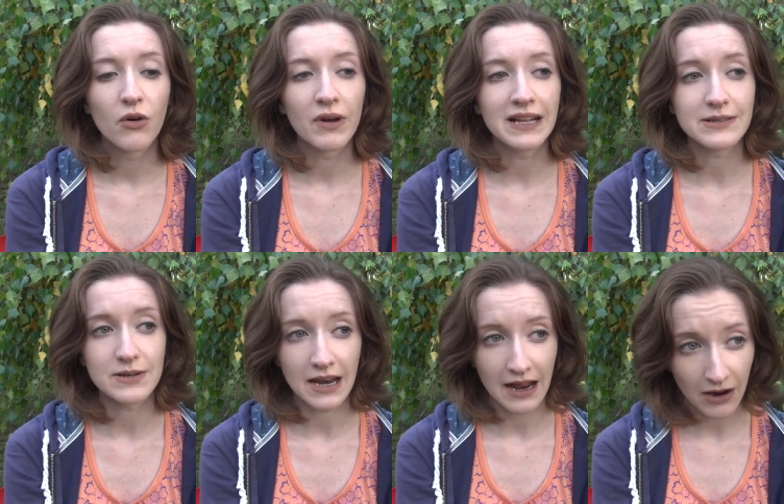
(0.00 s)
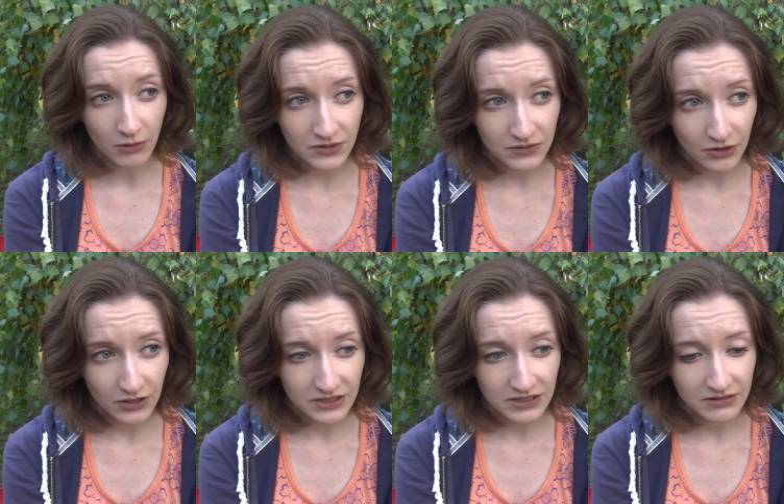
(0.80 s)
Und als ich wieder nach Hause
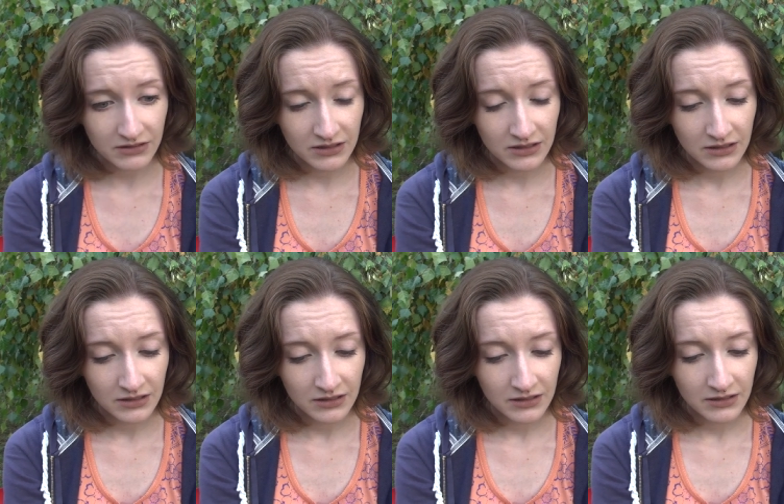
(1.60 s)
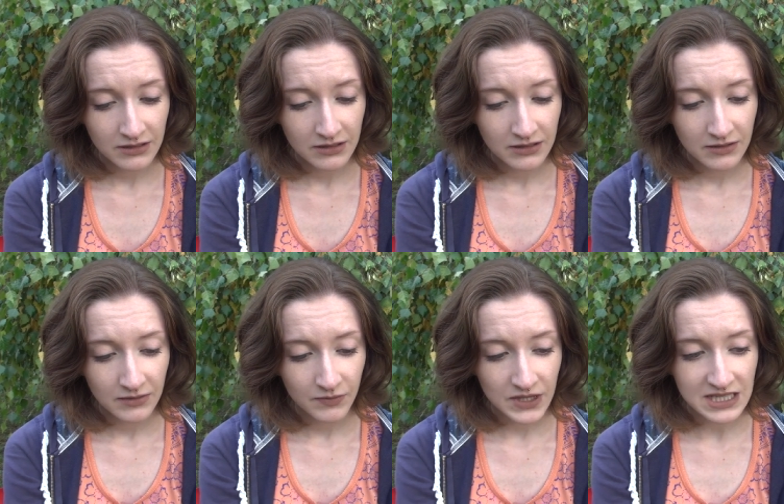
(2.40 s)
wollte,
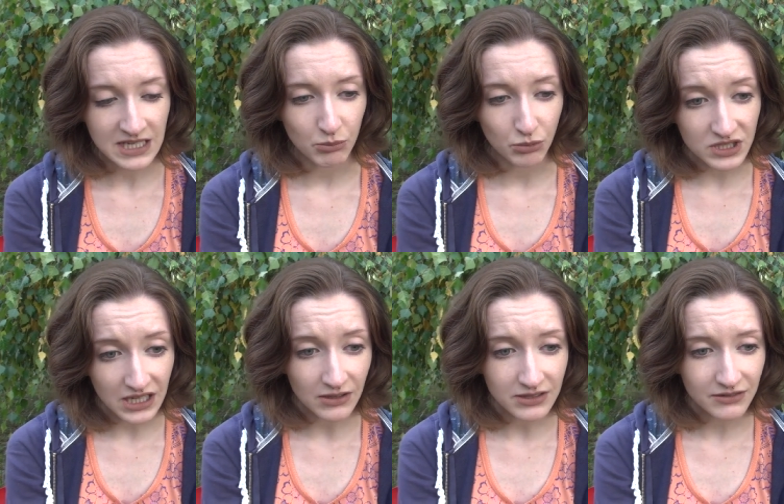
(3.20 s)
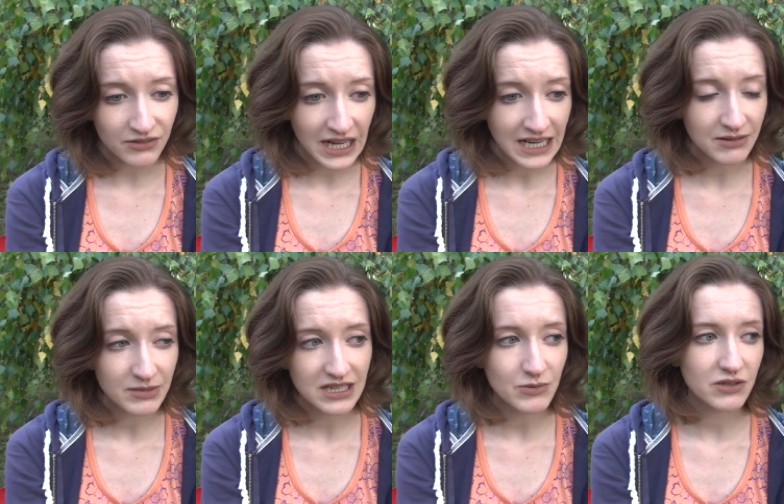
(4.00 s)
ist der Bus ausgefallen,
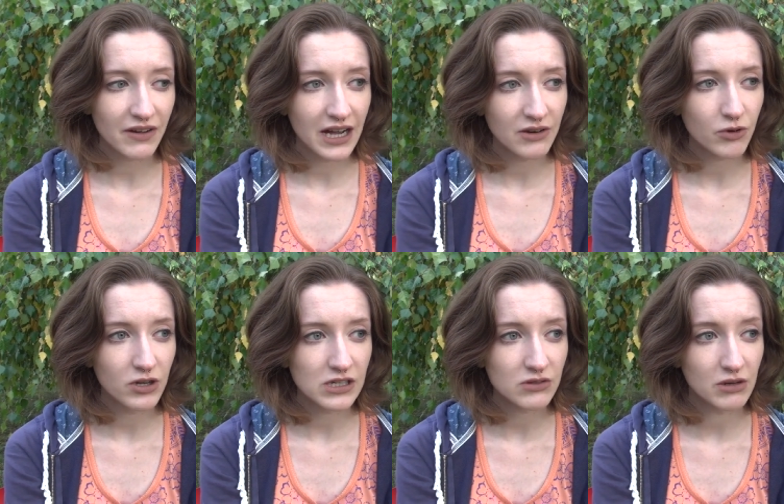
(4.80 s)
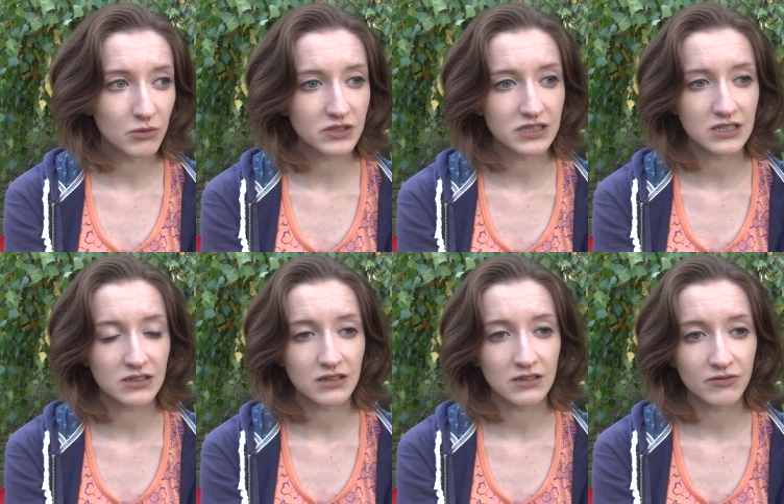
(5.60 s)
mit dem ich fahren wollte. Und dann musste
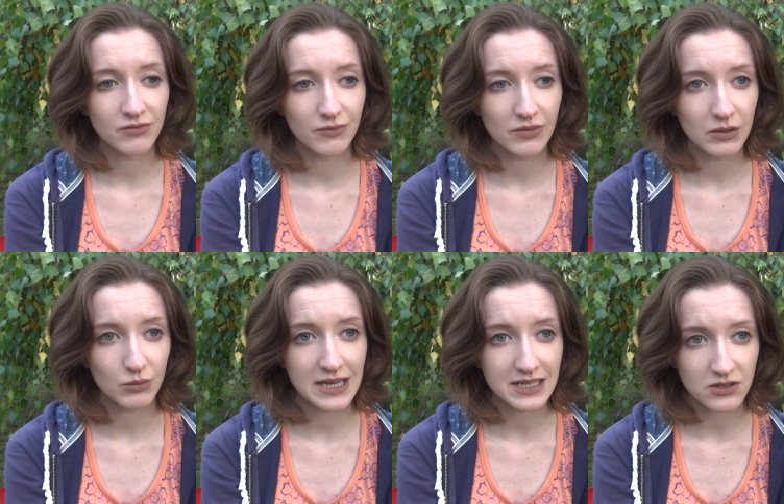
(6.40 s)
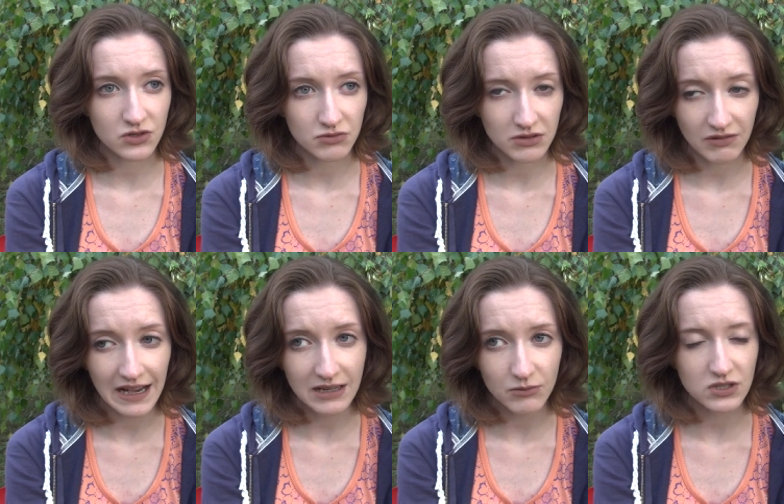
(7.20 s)
ich hätte ich eine Stunde
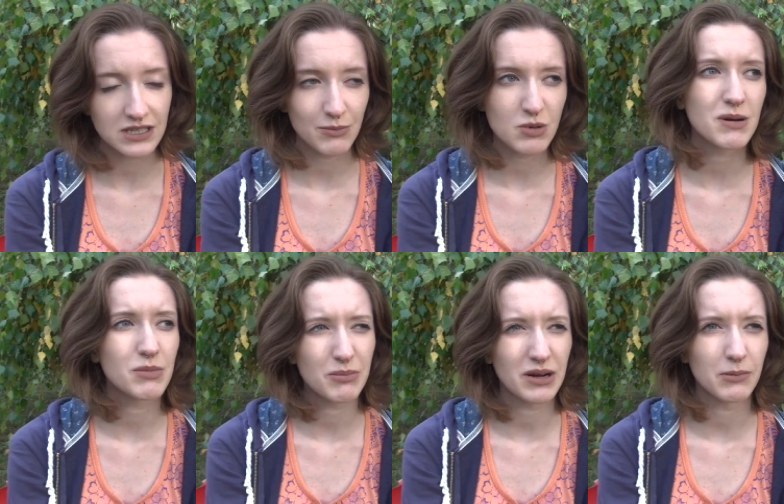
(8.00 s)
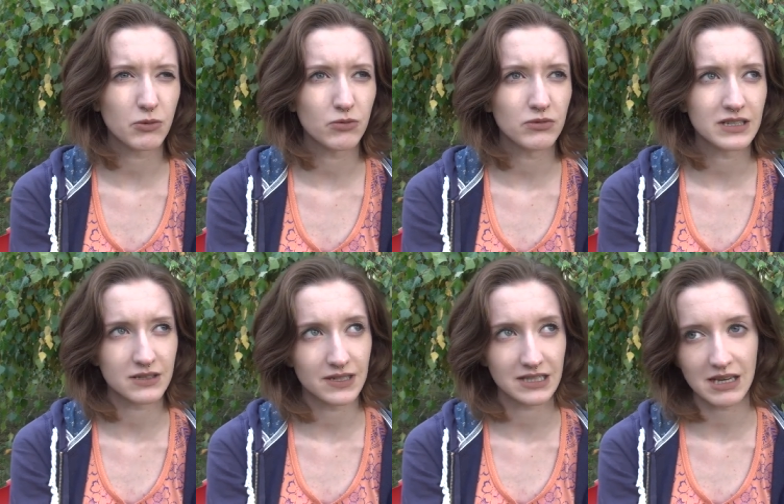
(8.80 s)
warten müssen. Da hat mich mein Papa abgeholt.
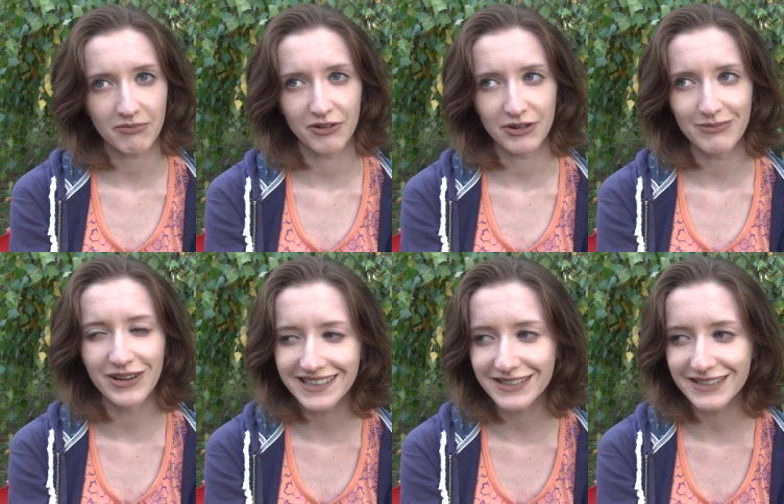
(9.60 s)
Das war sehr lieb von ihm.